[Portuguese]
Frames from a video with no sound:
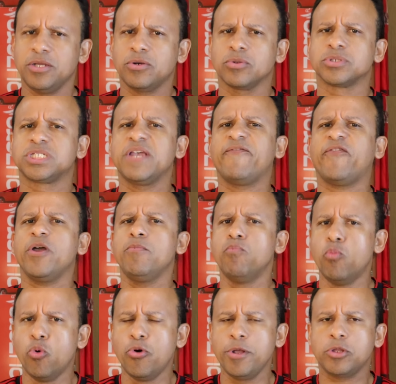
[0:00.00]
que inclusive foi
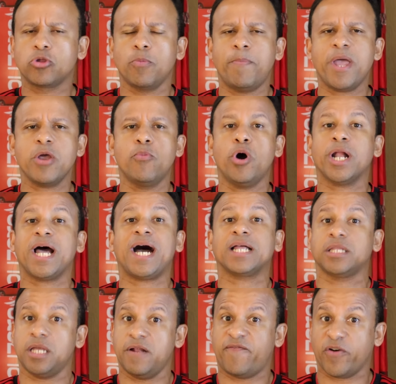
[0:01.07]
muito bem
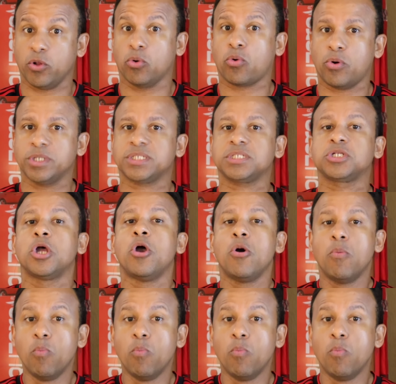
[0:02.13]
humorado e ele falou coisas